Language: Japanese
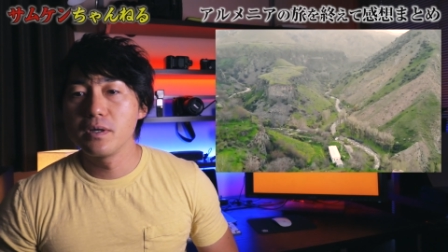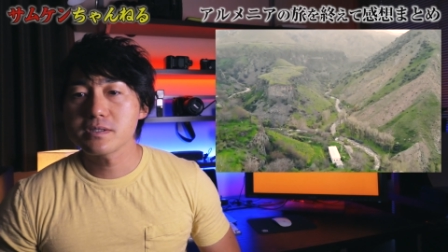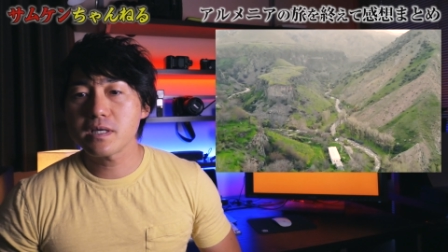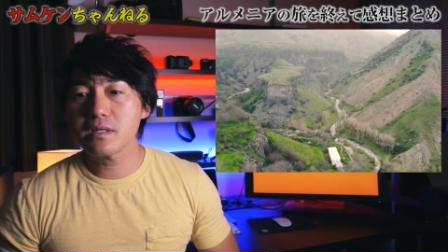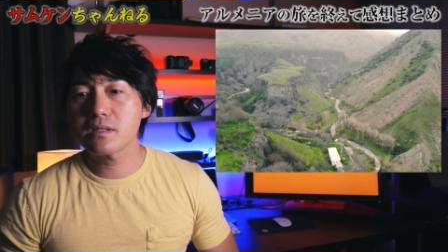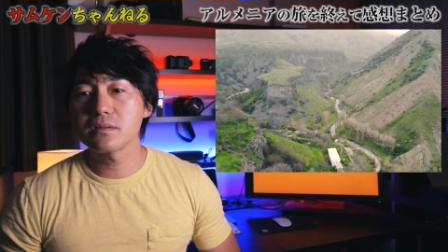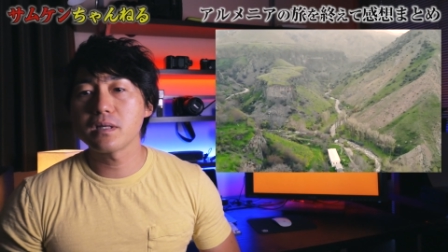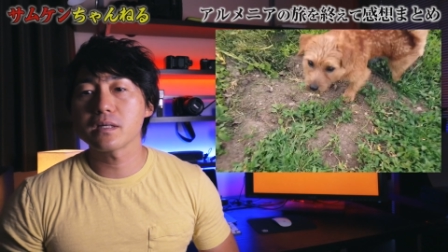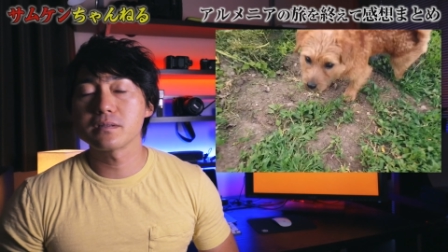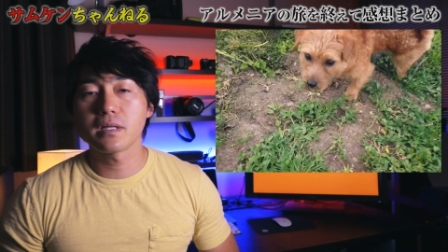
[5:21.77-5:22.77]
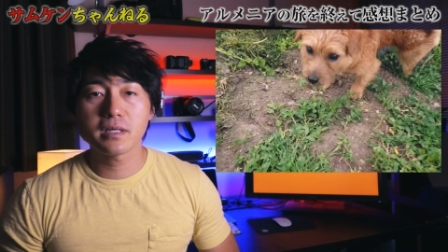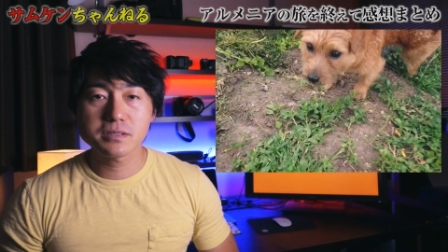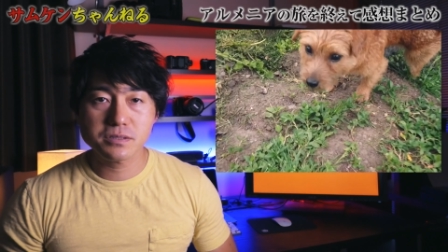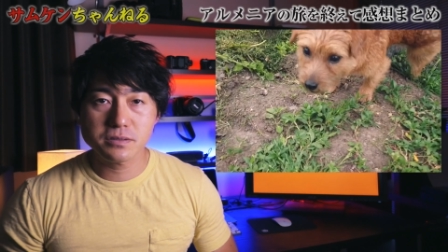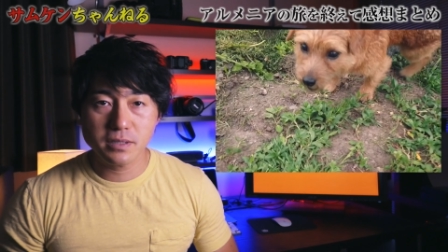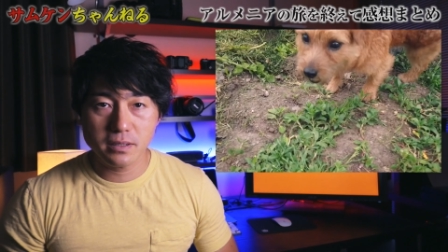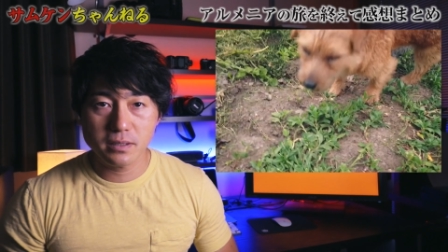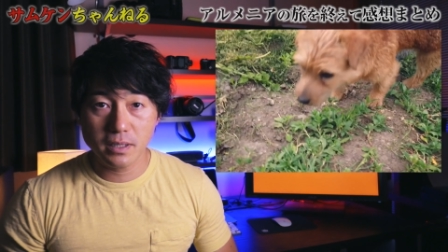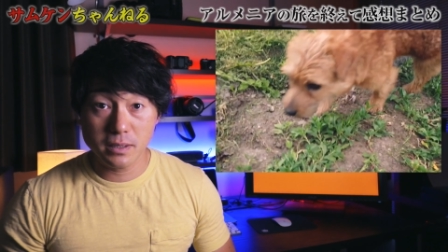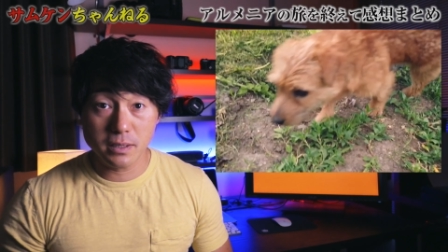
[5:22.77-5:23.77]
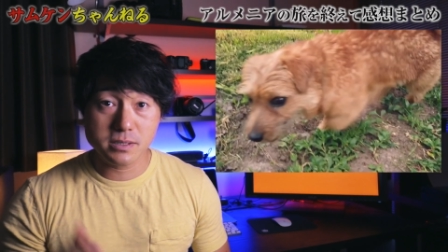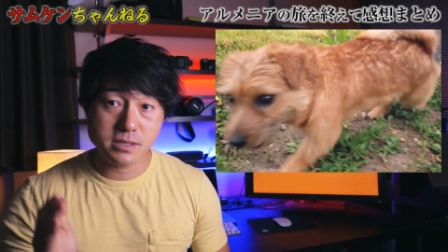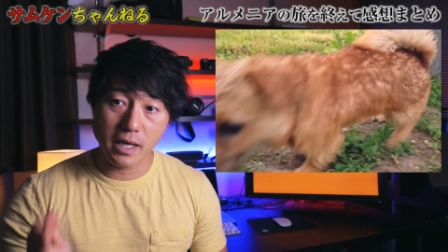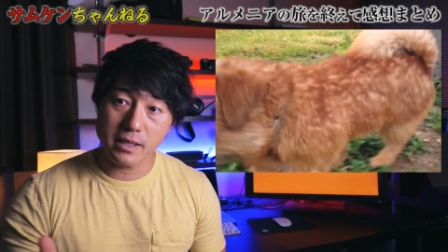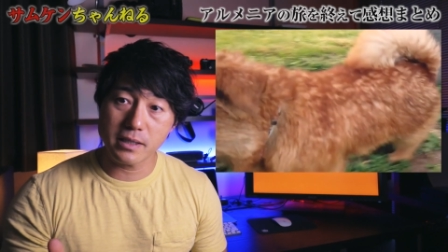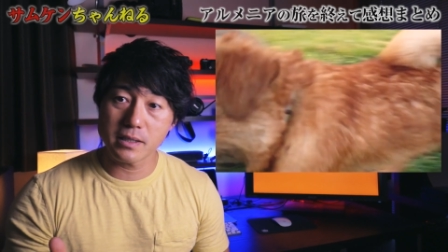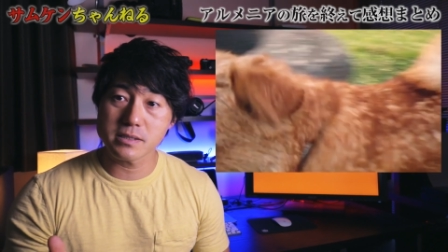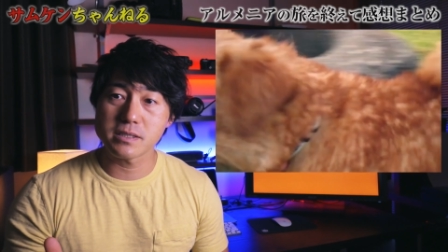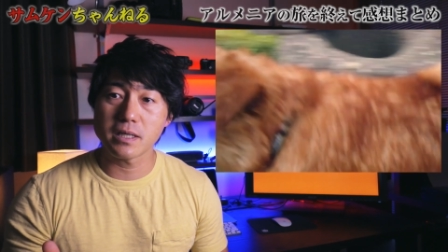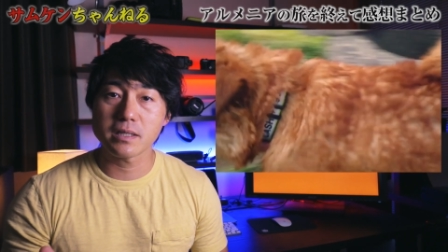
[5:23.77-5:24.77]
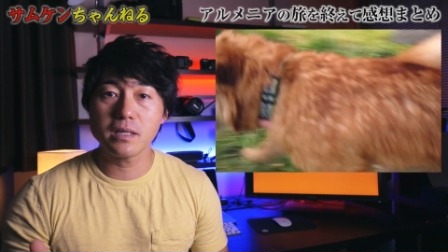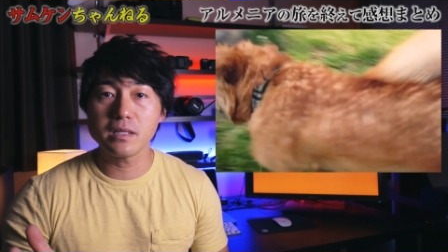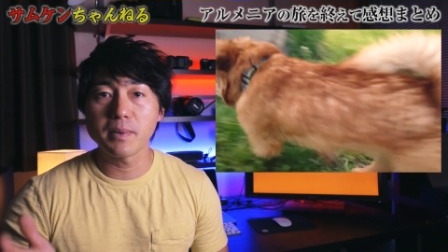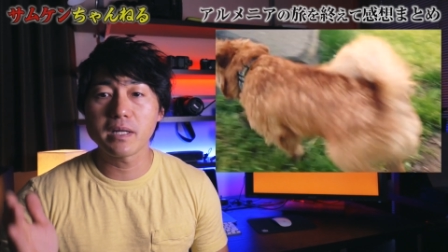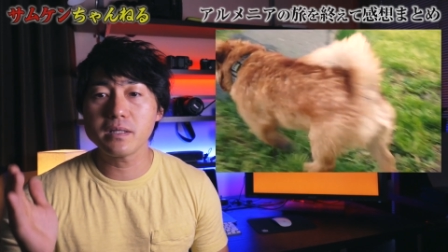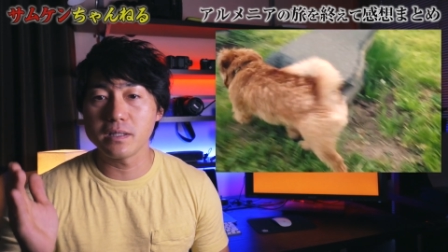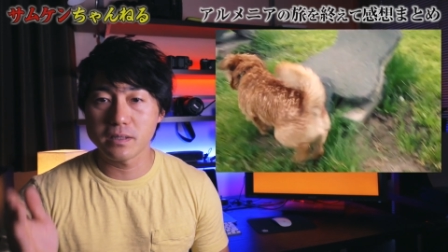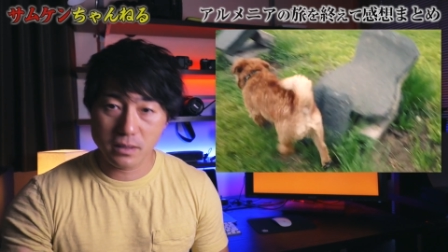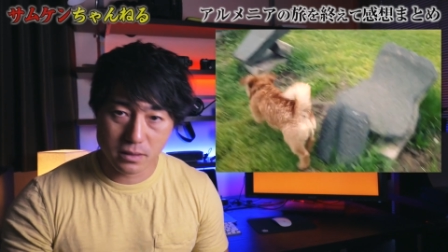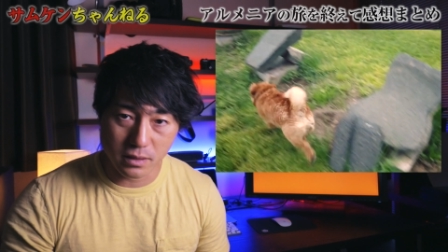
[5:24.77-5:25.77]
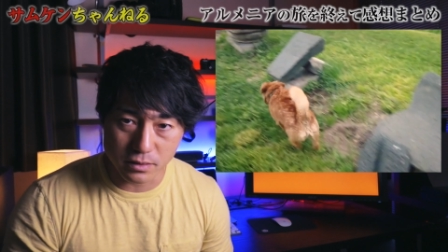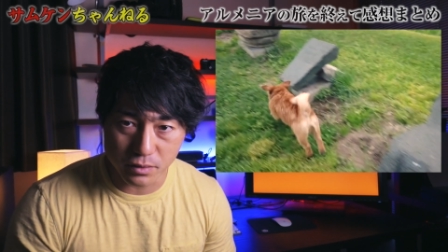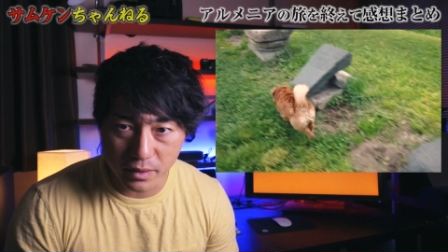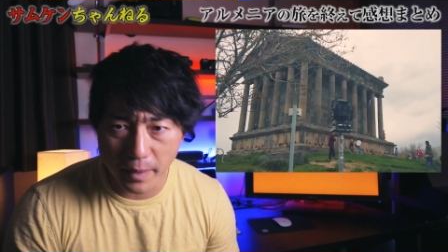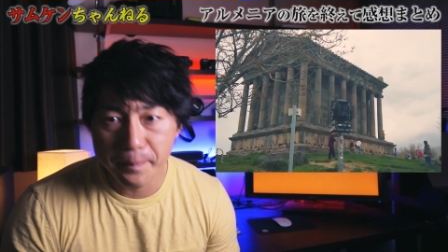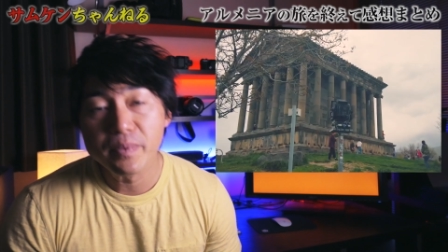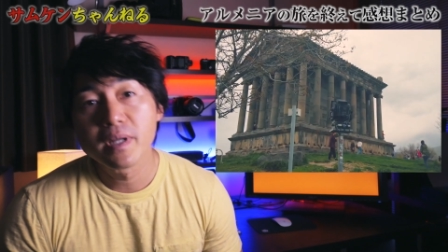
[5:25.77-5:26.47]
せんきゅうひゃくななじゅうねんだいに再建されて、今に至っているというね、